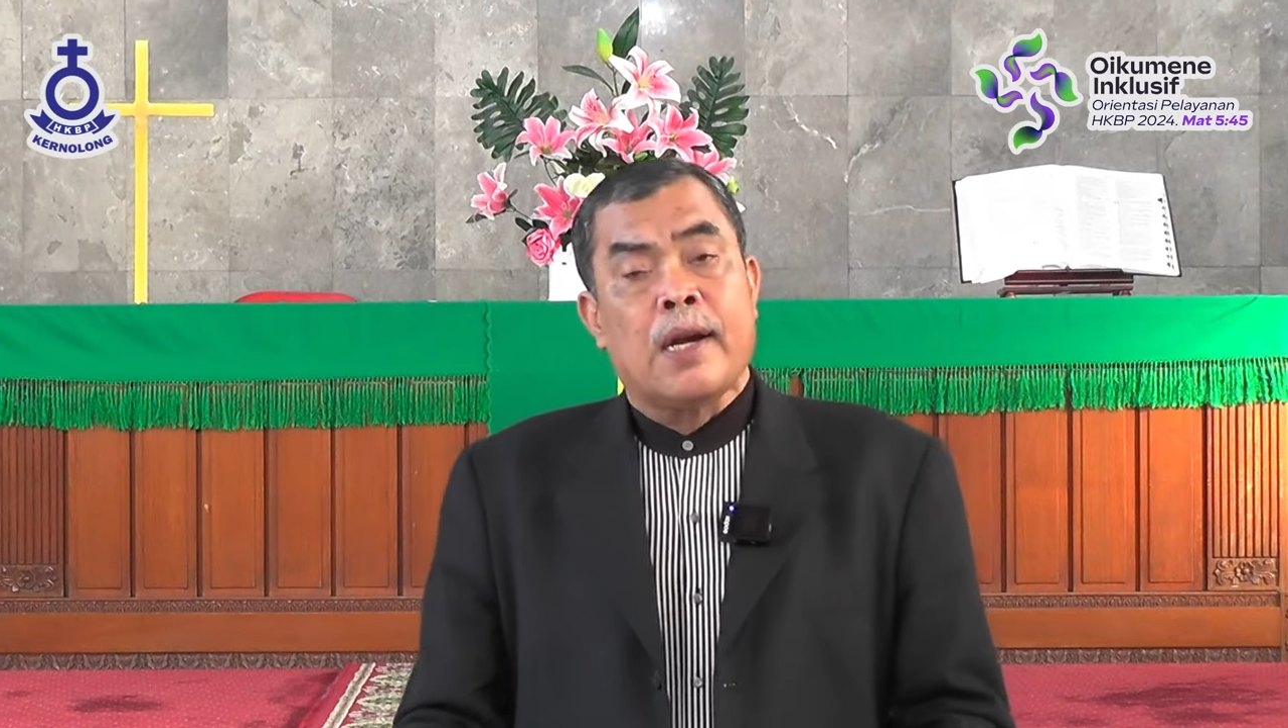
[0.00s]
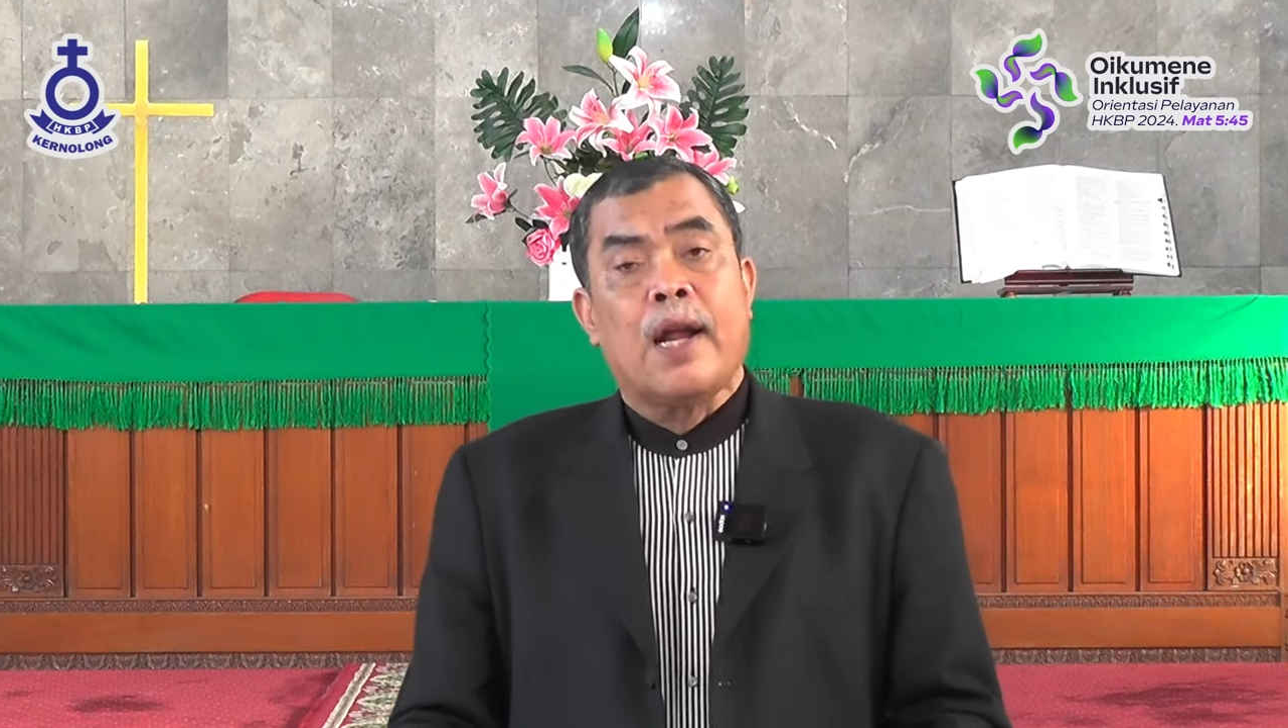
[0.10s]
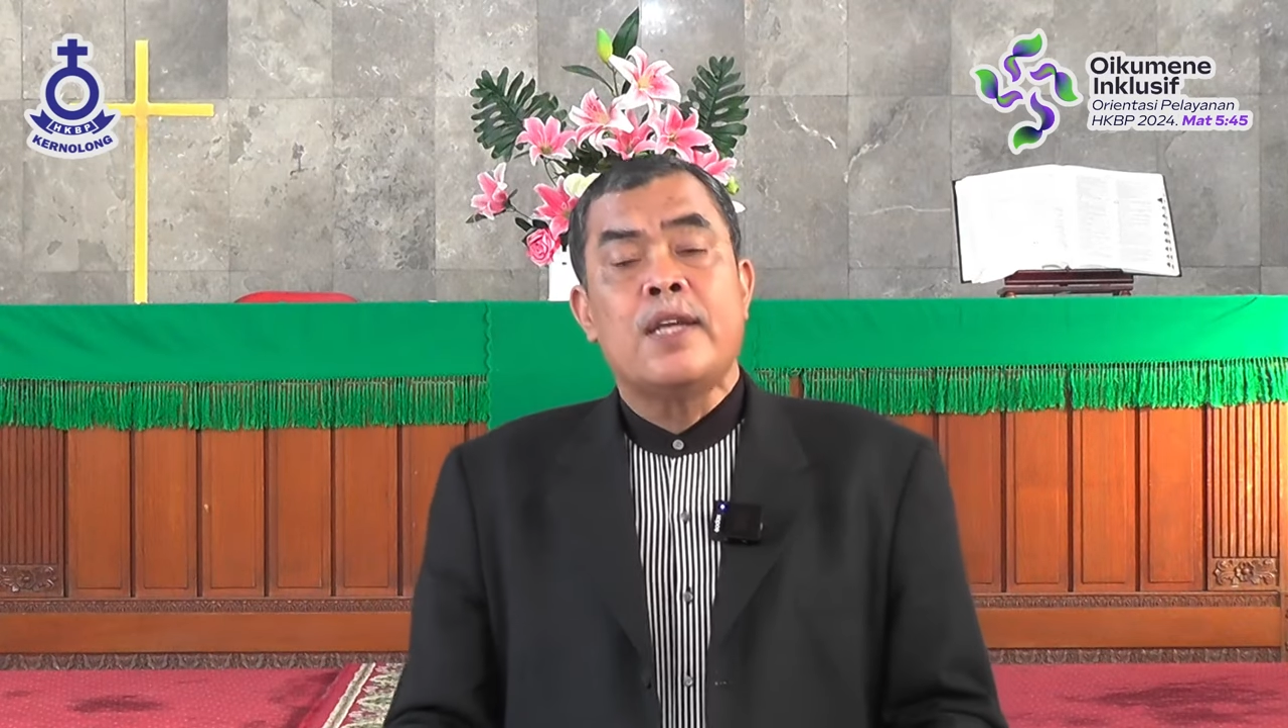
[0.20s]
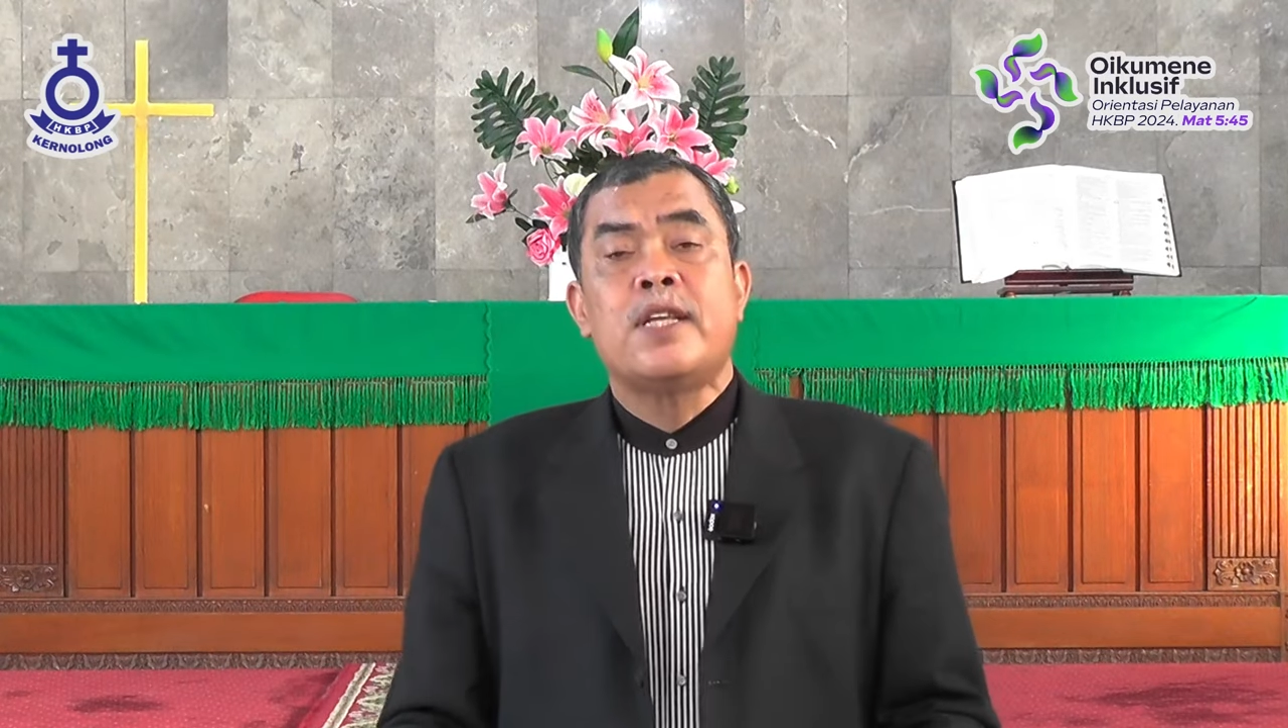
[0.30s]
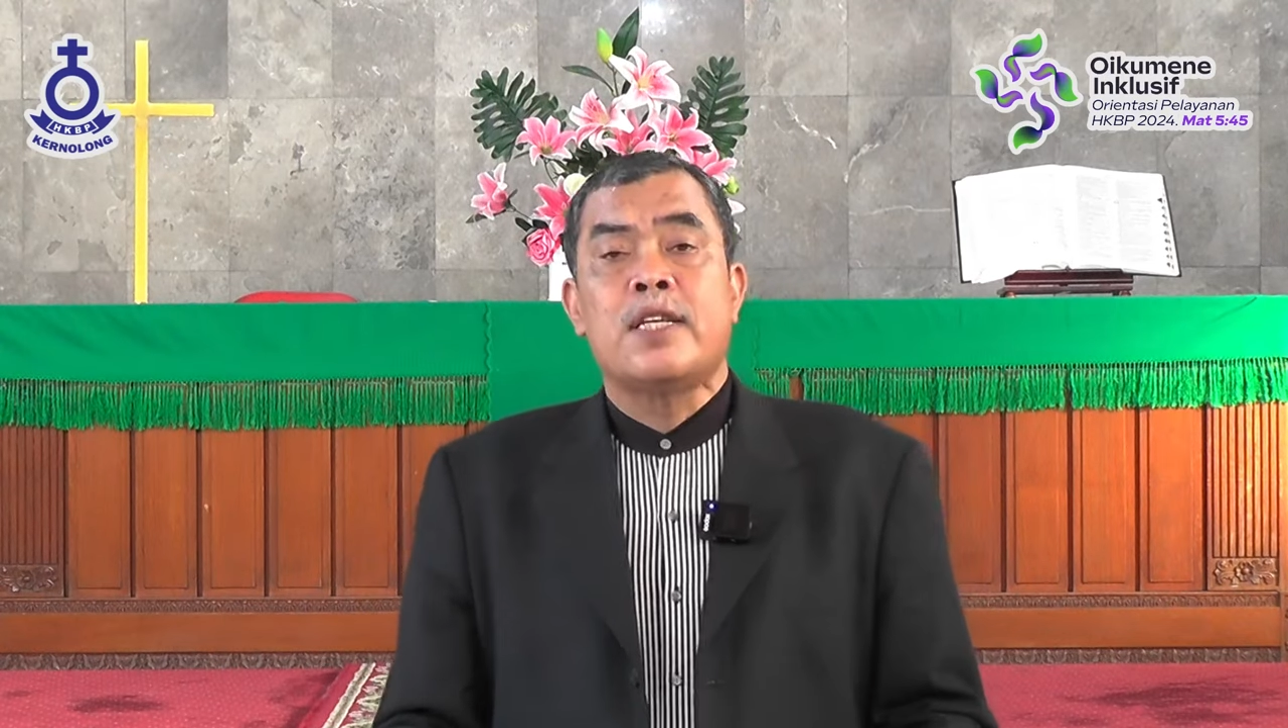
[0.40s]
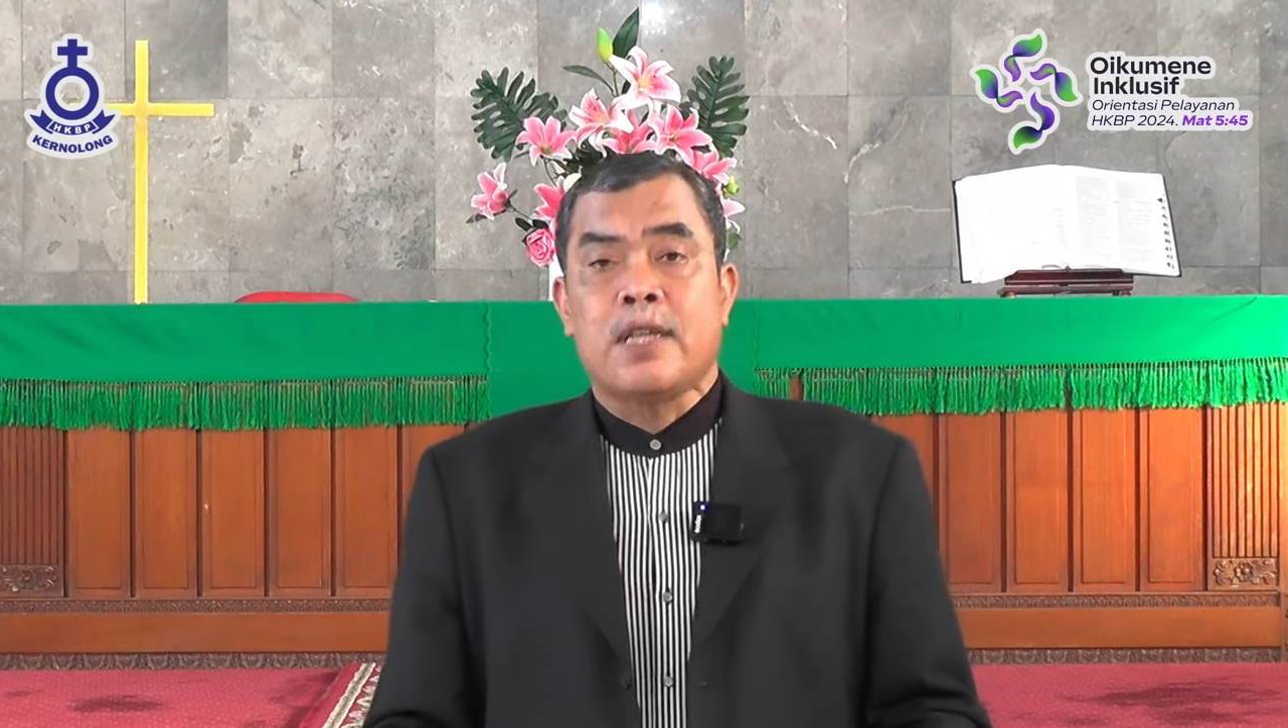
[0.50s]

Raja